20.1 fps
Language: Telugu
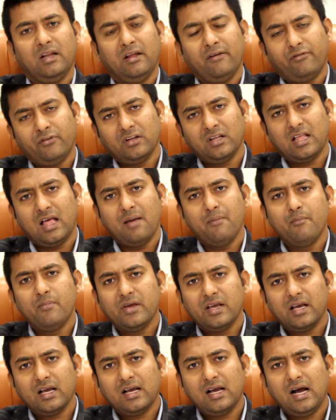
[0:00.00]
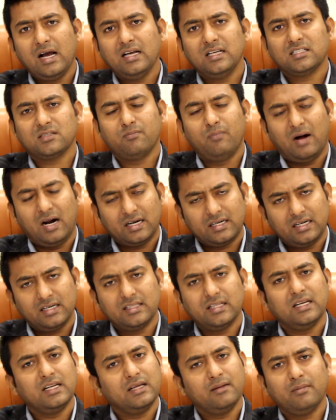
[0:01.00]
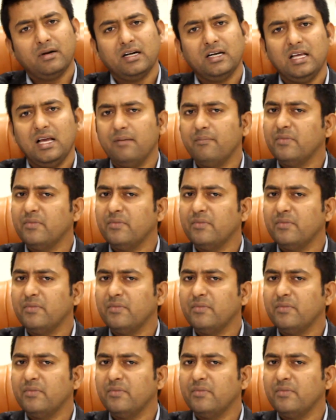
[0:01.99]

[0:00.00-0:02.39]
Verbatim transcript: ఇఫ్ ఎంబీఏ గాయ స్మార్టర్ దెన్ హిమ్ అండి